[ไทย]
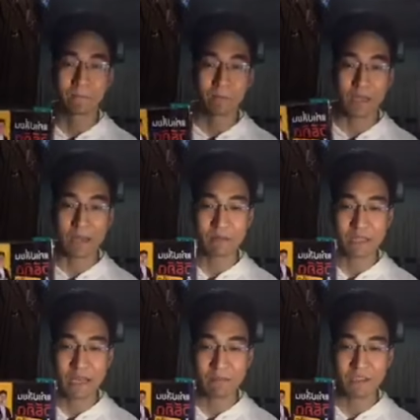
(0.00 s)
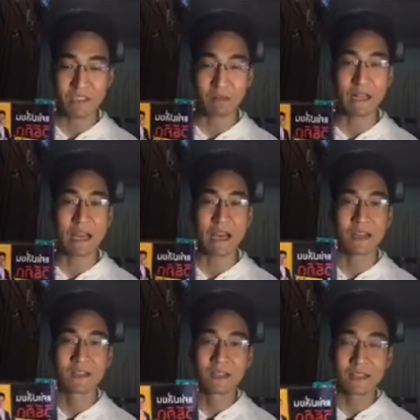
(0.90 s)
นะครับ จะได้ไม่เสียเวลา
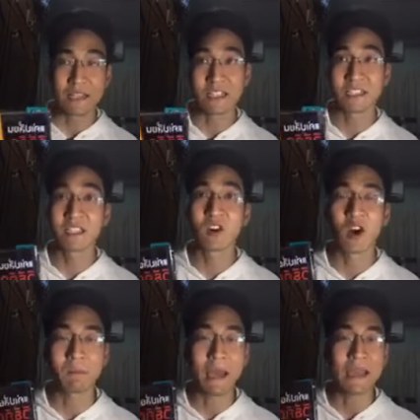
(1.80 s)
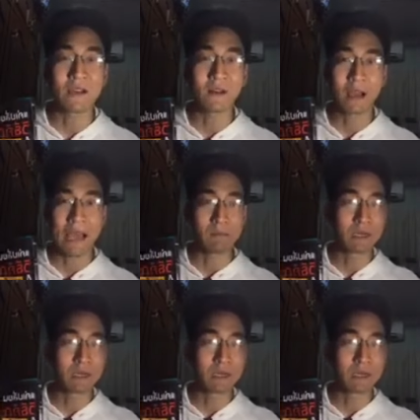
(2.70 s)
แต่จริงๆ ก่อนไปก็หาเบอ